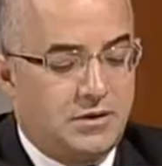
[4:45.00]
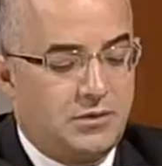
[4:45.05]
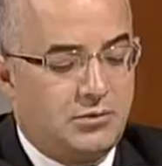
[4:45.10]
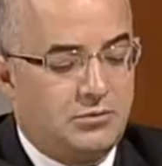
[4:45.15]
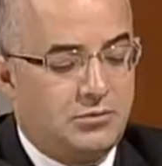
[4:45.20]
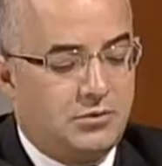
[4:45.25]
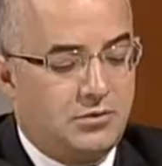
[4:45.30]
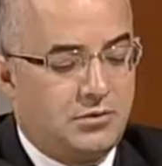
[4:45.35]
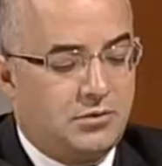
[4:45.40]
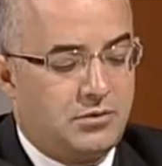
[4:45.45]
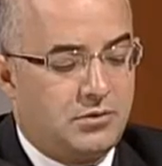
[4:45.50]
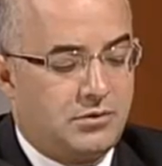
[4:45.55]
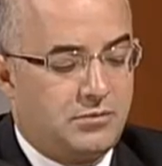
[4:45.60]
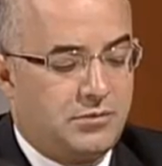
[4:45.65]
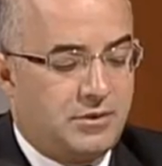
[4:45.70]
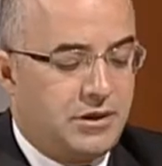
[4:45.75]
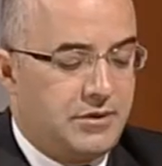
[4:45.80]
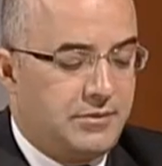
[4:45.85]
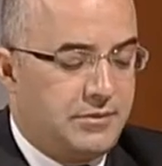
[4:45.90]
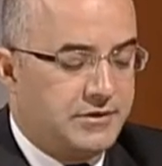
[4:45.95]
دكتور
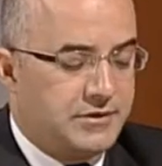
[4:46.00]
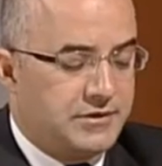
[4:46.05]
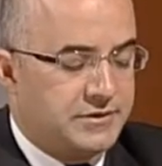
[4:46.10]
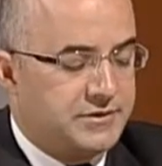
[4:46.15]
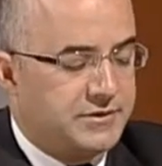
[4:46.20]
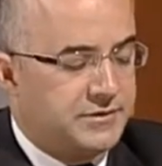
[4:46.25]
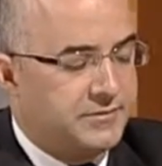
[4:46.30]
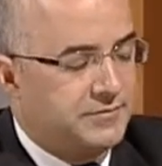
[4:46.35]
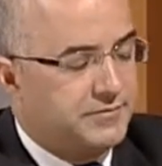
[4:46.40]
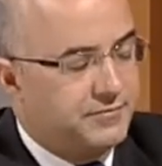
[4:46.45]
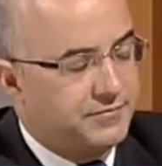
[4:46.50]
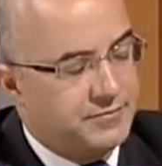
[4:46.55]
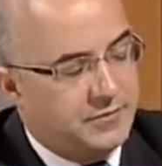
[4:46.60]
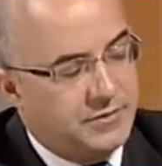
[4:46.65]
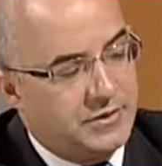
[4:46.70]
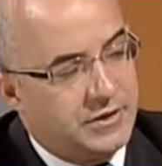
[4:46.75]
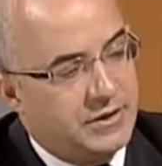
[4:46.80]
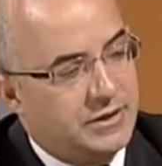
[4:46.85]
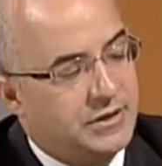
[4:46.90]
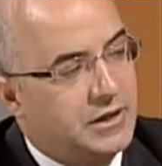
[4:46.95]
إبراهيم الجازي
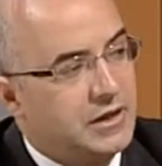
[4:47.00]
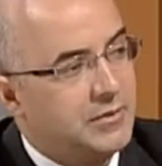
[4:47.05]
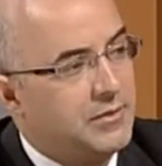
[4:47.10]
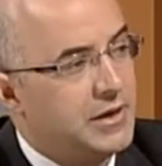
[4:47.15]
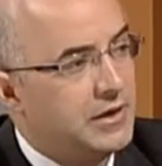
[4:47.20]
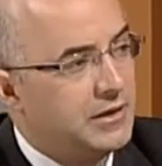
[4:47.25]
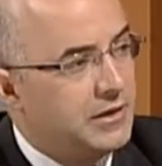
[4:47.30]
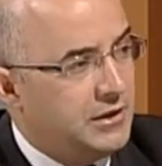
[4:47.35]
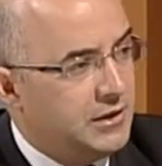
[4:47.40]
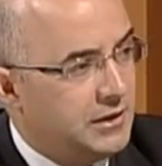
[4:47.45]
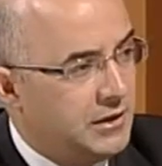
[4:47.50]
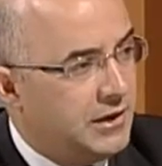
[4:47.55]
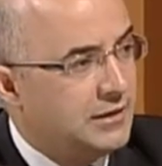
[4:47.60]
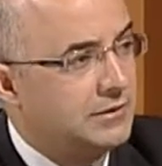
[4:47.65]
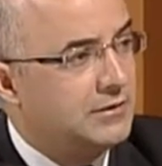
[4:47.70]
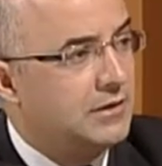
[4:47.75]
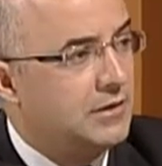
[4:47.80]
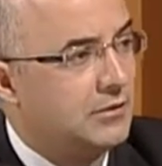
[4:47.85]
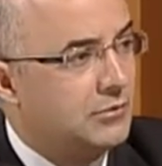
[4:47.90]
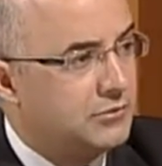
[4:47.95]
يعني كمان إحنا
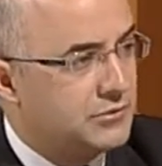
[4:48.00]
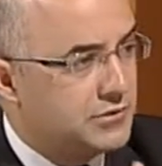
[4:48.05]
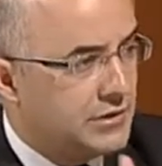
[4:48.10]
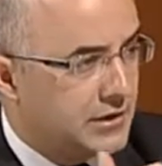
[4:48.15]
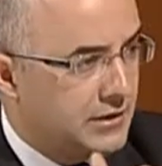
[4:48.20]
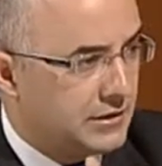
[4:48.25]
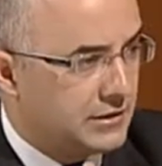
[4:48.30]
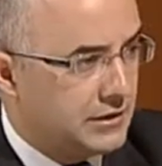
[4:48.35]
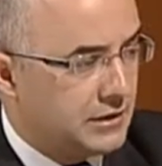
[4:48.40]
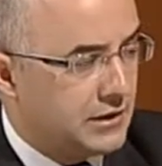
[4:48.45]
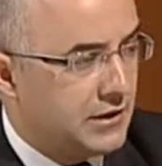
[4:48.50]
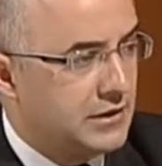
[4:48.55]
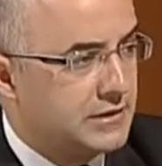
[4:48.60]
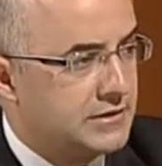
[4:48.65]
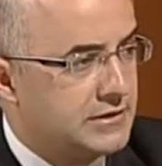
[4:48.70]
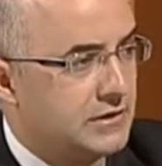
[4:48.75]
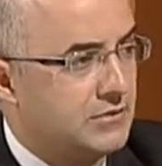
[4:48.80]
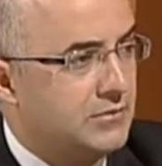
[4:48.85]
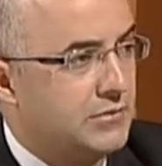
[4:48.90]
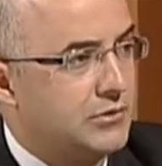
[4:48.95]
حتى لو صار انتقال
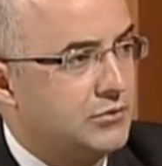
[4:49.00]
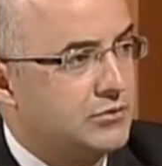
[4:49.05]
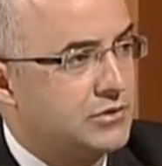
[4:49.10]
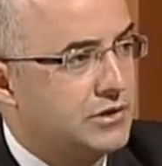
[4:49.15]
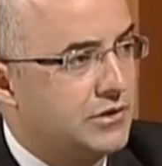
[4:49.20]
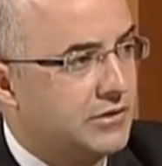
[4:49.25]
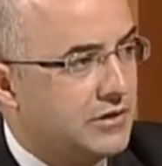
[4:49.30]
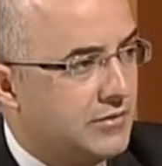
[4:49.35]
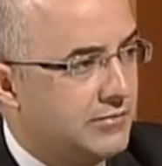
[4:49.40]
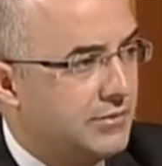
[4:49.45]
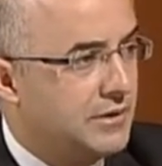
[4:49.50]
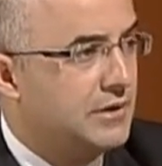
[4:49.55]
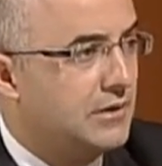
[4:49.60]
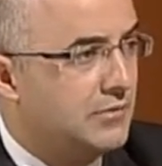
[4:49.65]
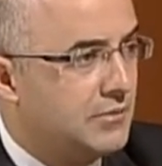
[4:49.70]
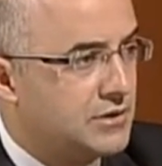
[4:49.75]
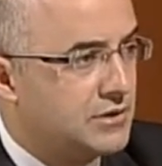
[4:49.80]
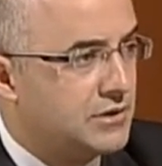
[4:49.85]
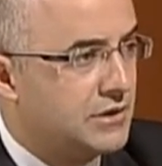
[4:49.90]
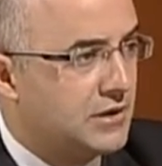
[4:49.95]
سلمي وجاء نظام
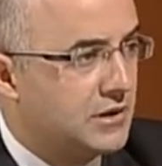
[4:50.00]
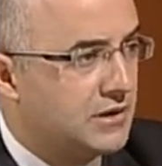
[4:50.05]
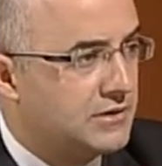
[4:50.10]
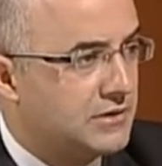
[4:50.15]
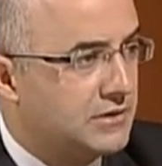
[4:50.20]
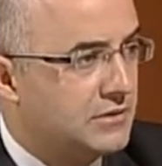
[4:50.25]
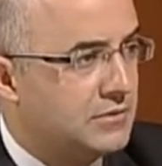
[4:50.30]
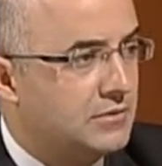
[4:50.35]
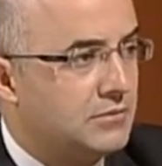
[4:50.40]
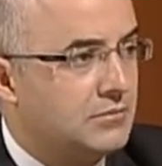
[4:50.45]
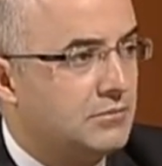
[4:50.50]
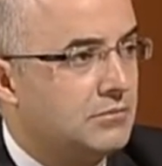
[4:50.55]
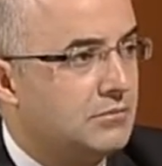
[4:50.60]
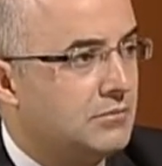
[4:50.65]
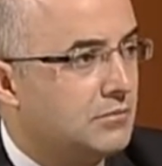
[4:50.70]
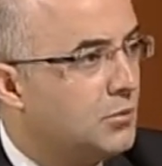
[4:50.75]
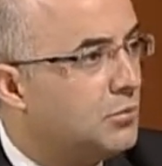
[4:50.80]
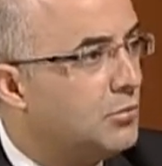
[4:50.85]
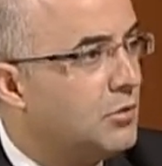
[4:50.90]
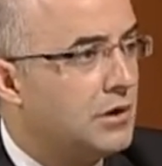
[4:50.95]
بدل بشار الأسد
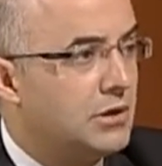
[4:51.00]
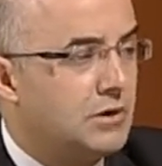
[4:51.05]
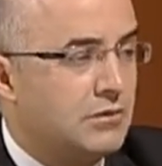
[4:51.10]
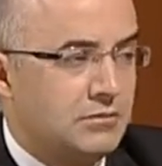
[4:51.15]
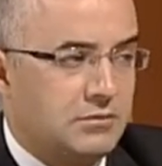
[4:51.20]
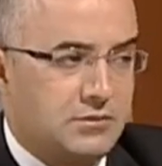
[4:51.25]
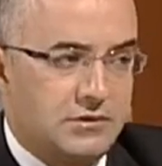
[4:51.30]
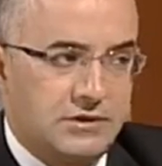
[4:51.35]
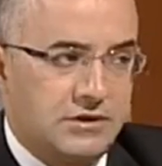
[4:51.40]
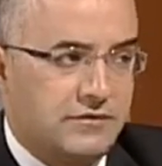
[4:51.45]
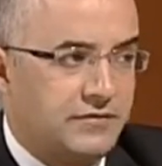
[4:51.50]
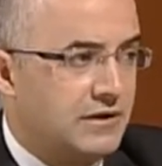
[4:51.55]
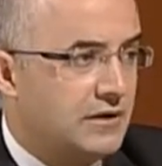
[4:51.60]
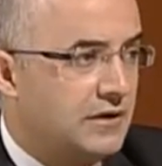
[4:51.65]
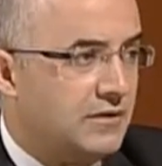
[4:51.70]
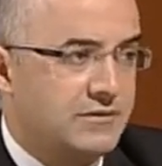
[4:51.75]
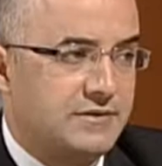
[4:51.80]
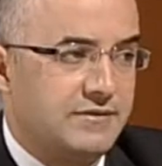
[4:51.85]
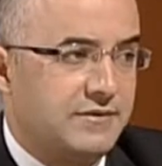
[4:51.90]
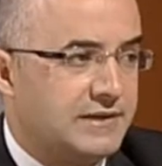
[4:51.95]
ممكن يصير
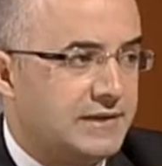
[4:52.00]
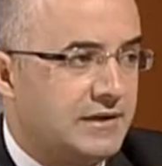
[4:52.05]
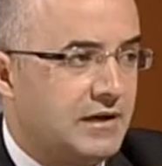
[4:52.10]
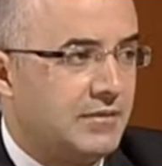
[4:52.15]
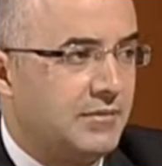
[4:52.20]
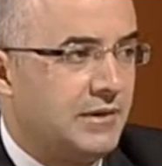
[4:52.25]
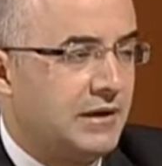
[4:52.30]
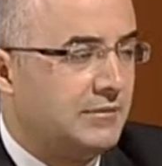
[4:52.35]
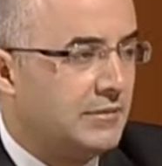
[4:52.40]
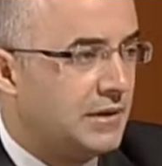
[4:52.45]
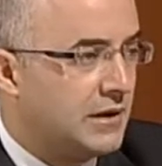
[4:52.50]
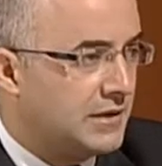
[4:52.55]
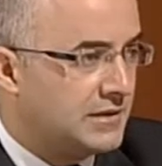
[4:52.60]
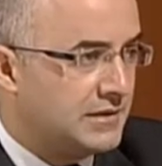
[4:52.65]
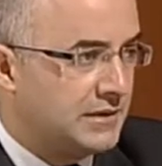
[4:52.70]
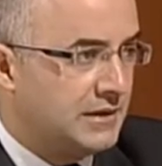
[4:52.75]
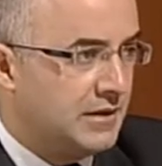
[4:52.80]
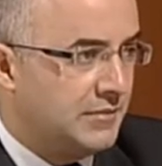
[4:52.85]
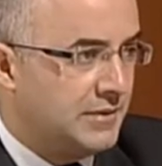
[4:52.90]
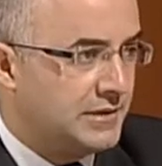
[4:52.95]
فينا نفس اللي صار بعد ما راح
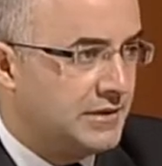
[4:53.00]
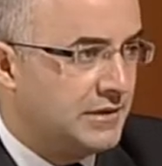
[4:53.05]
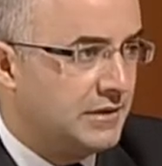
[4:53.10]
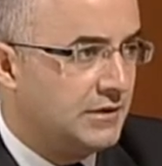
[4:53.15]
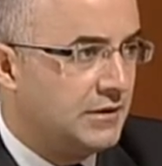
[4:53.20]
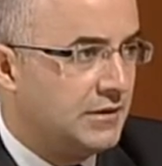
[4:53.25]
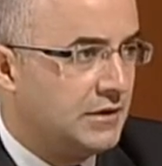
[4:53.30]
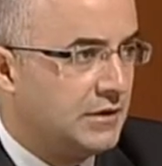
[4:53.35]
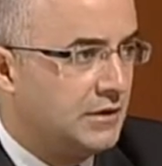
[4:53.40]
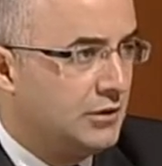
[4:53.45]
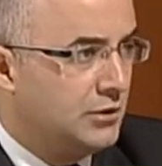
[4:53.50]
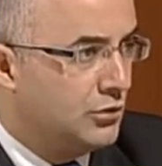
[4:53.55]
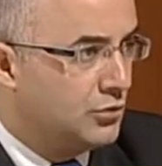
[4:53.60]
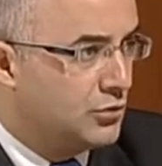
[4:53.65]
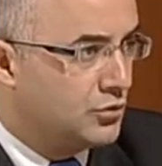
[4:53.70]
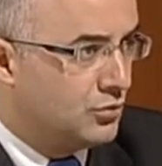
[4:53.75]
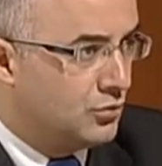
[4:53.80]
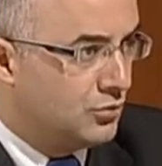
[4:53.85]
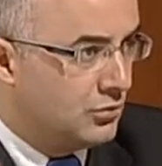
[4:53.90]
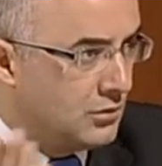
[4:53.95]
صدام حسين
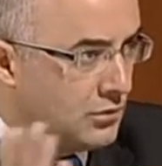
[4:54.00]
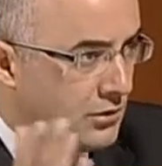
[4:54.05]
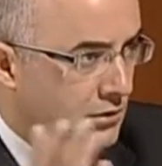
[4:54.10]
يجوا